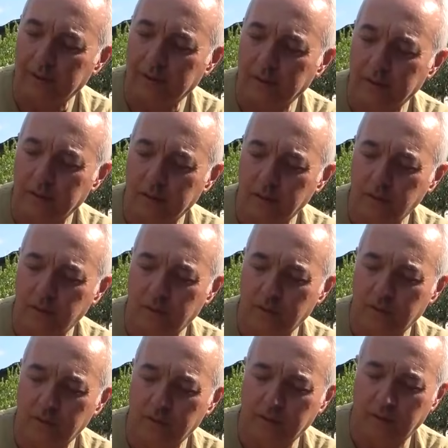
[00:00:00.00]

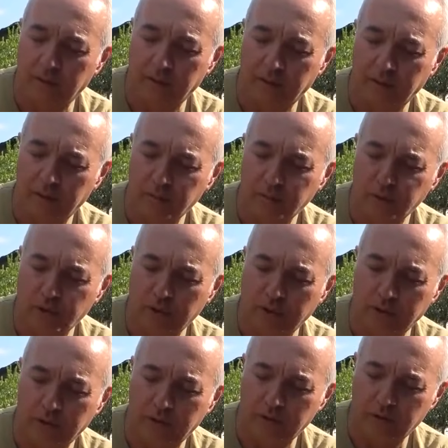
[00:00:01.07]
7-8 tane bu
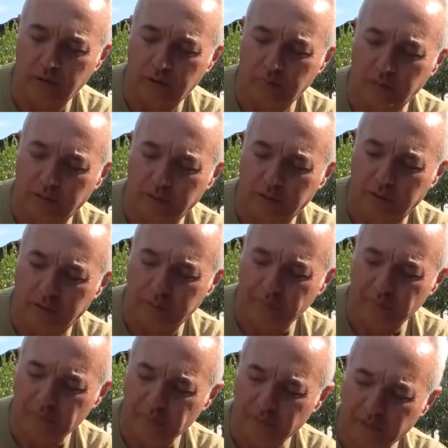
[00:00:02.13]
şekilde çıkmakta.
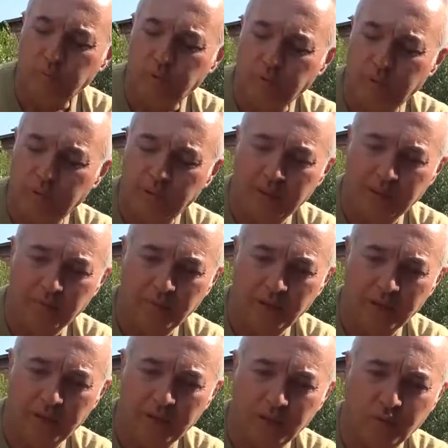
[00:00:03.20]
Bunları
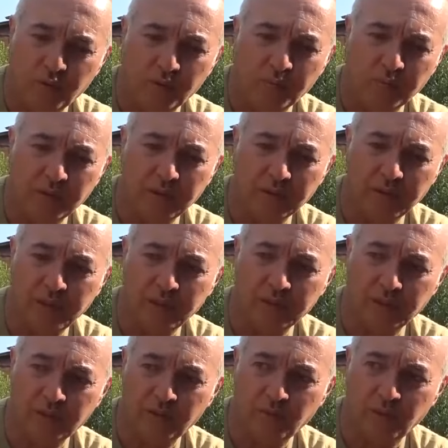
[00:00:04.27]
ekmeye gerek yok. Bunlar direkt
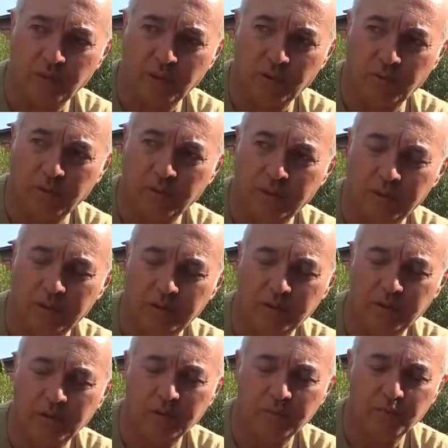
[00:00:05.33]
satım olarak
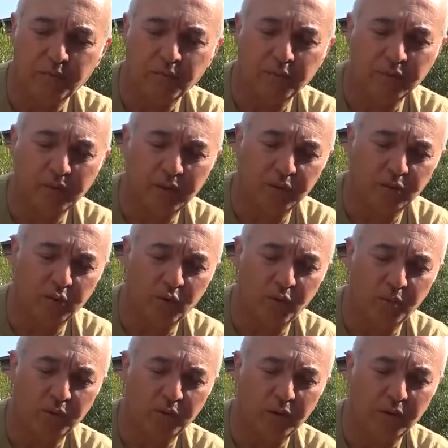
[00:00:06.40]
kullanılacak. Bunları
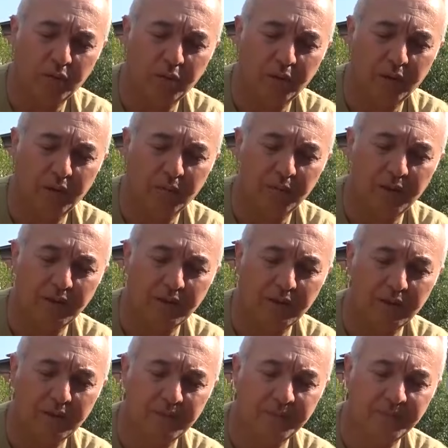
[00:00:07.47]
tohum olarak
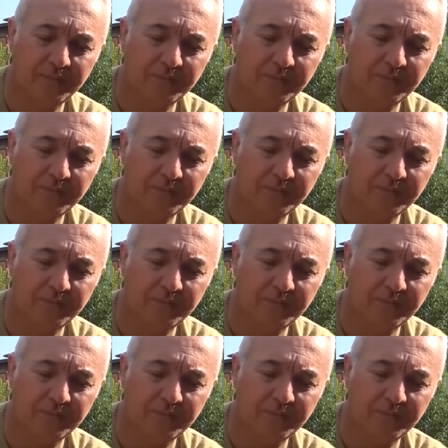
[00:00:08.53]
kullanabileceğiz.